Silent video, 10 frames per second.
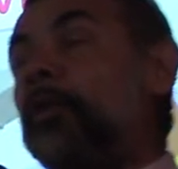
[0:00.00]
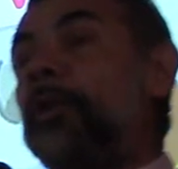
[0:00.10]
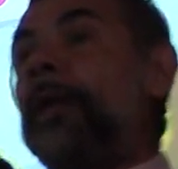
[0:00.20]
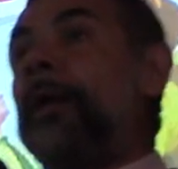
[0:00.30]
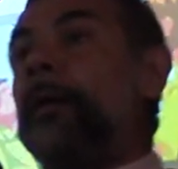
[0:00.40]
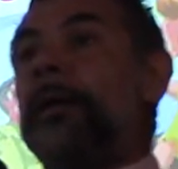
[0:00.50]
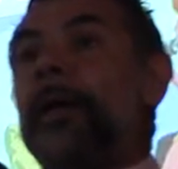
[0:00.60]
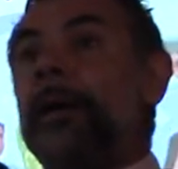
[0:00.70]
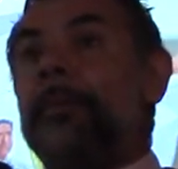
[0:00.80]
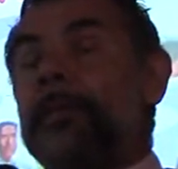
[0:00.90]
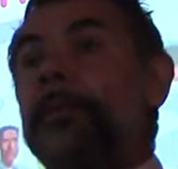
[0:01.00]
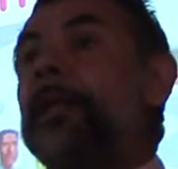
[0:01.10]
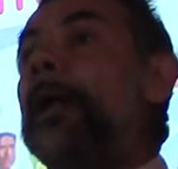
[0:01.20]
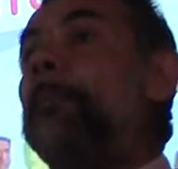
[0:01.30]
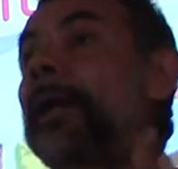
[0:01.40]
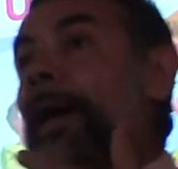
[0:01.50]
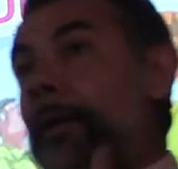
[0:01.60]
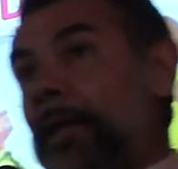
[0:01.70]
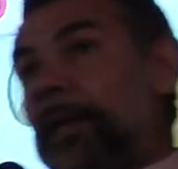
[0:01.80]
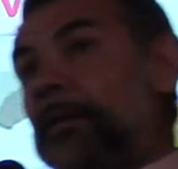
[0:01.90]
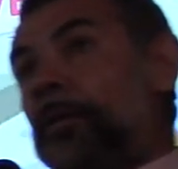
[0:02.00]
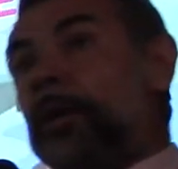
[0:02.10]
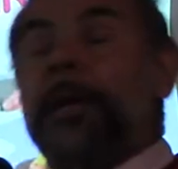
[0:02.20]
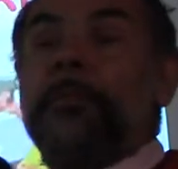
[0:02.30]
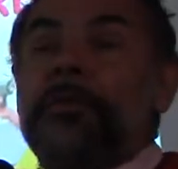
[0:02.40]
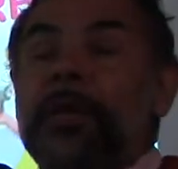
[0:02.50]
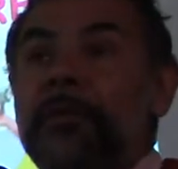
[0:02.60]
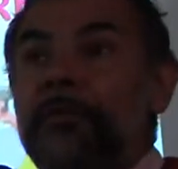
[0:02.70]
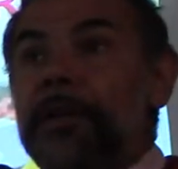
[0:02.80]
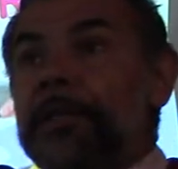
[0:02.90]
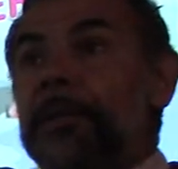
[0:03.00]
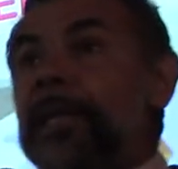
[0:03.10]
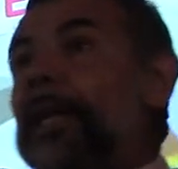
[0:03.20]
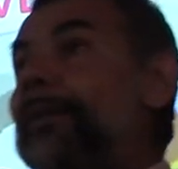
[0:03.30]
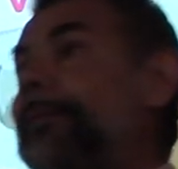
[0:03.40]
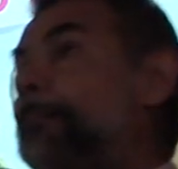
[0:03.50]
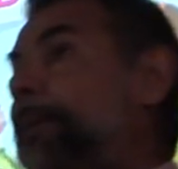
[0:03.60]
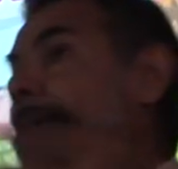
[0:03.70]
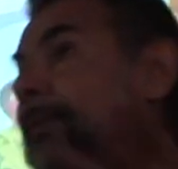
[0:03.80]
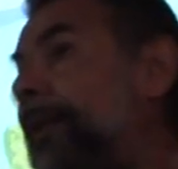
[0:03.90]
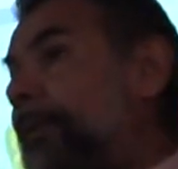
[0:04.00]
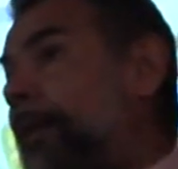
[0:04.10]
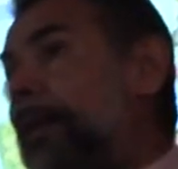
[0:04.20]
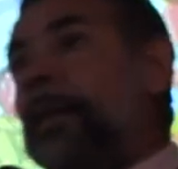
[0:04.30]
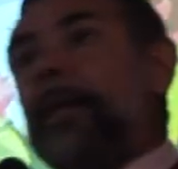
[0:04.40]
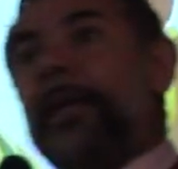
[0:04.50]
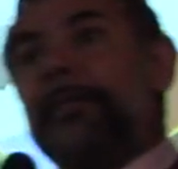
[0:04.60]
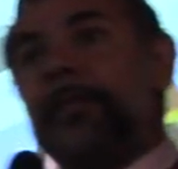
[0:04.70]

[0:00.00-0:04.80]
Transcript: eh, a través de la palabra. Hay mucha conflictividad en las empresas, en las